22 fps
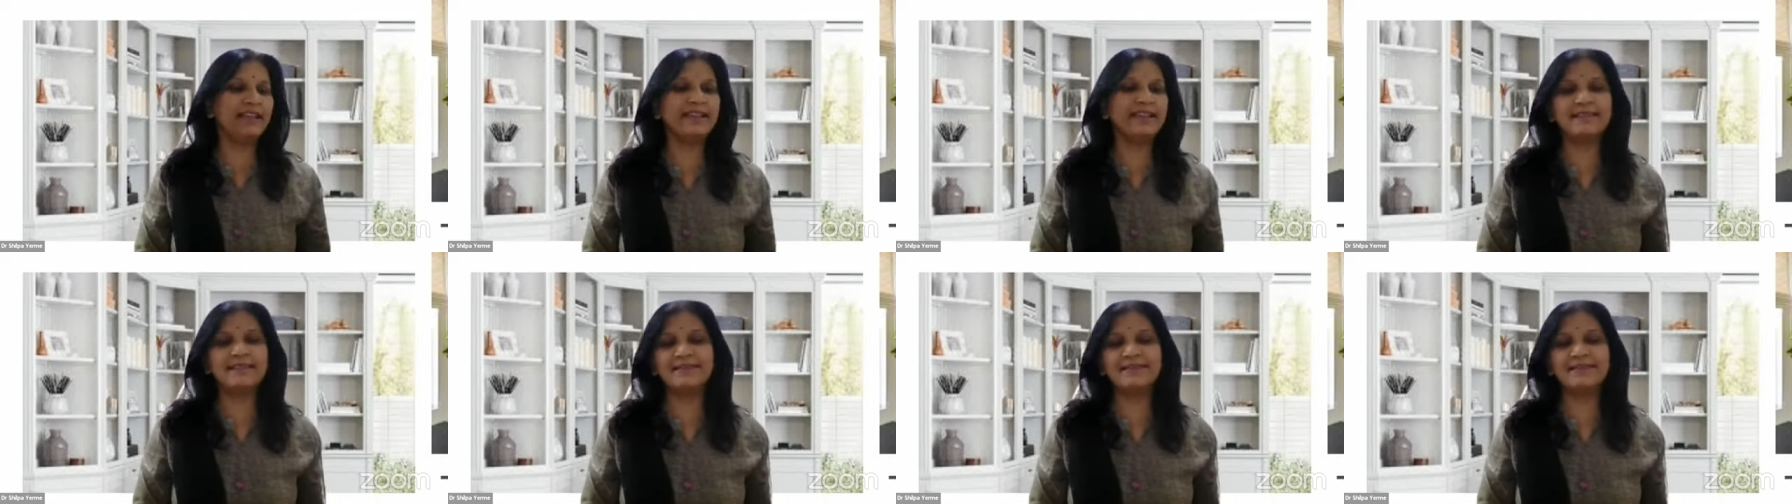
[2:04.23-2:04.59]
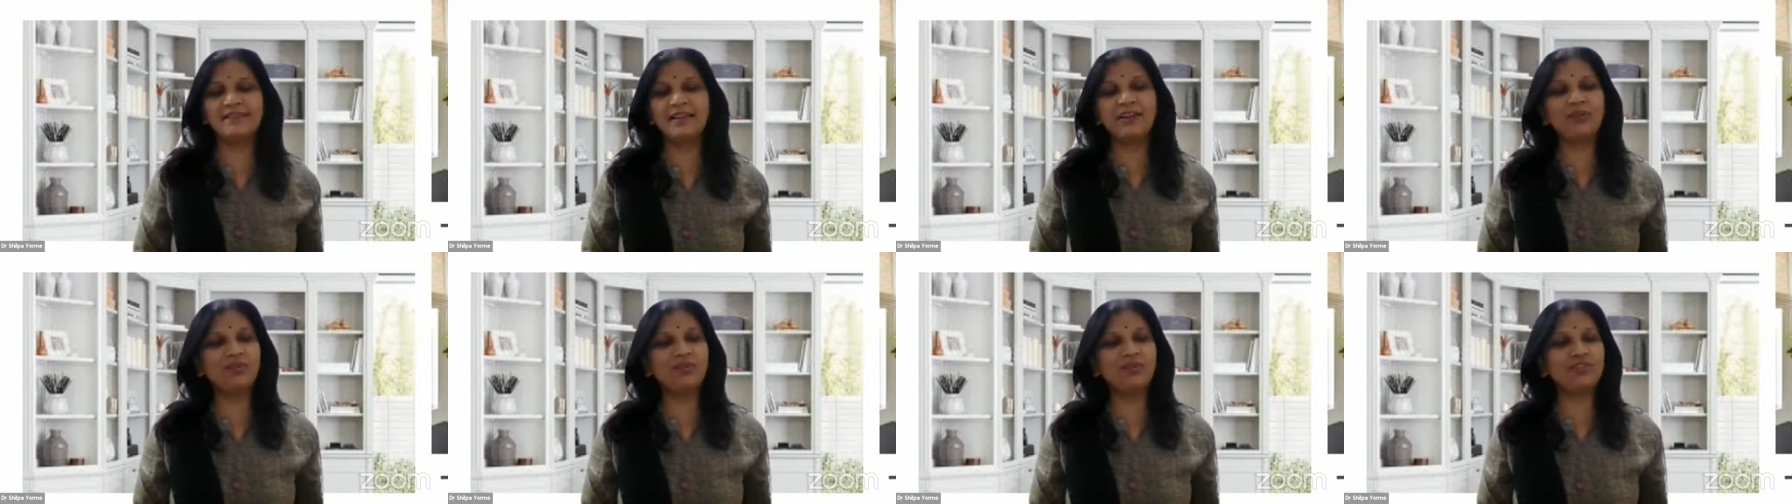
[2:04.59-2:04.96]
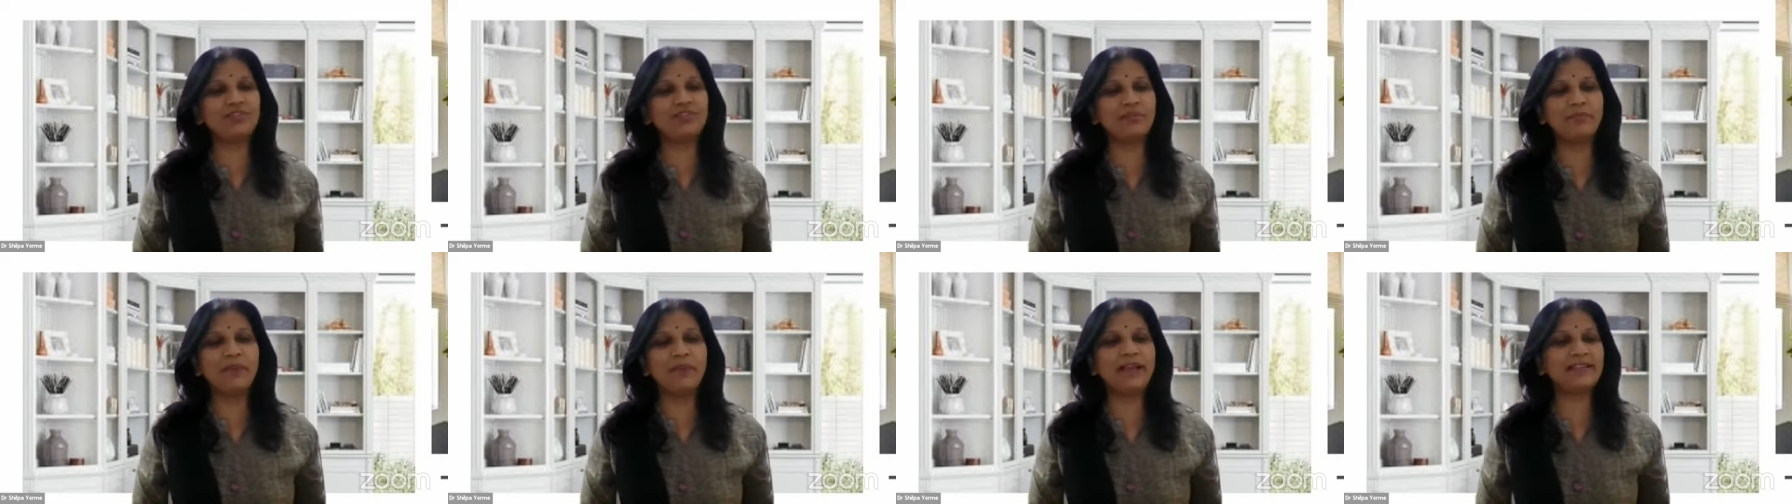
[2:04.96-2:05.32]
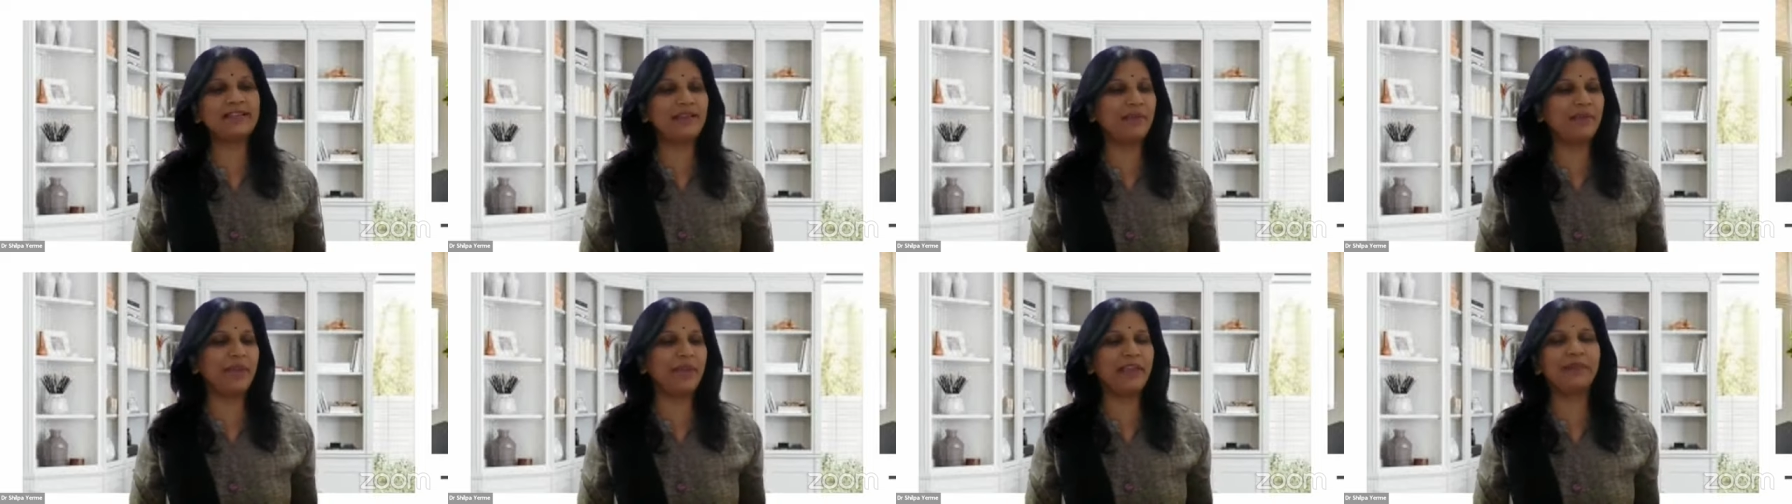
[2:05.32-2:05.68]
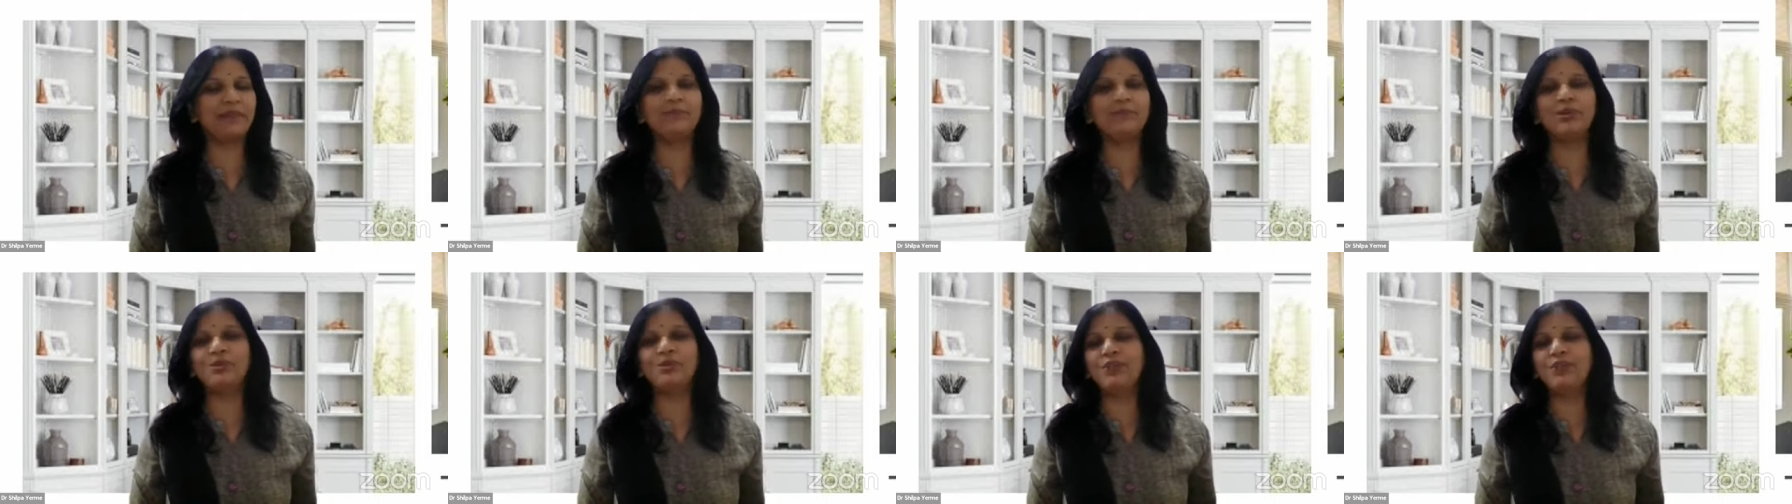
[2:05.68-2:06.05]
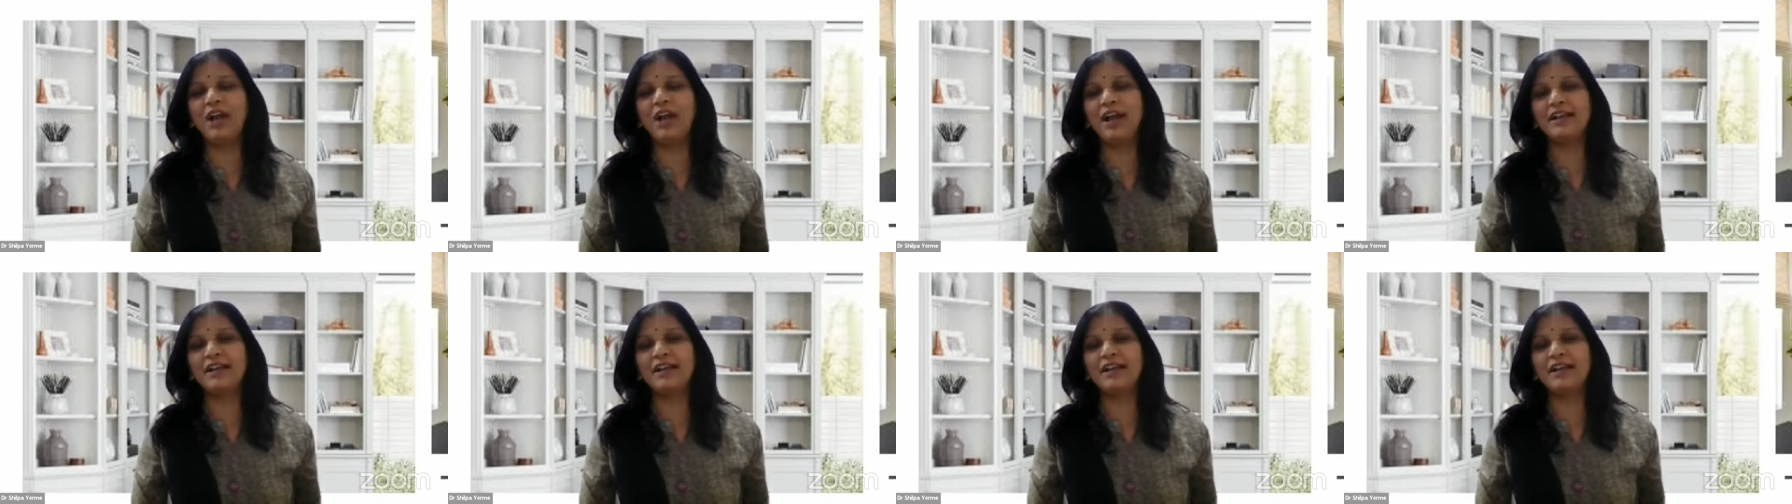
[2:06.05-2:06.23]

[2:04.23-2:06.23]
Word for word: इस स्त्रीरोग संभाषा में हम लोग